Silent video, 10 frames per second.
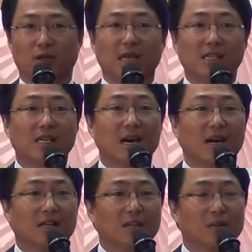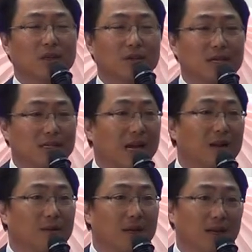내 신앙 하나 때문에 떠난
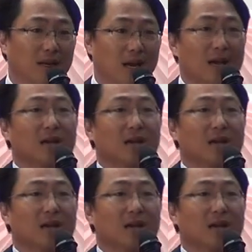삶이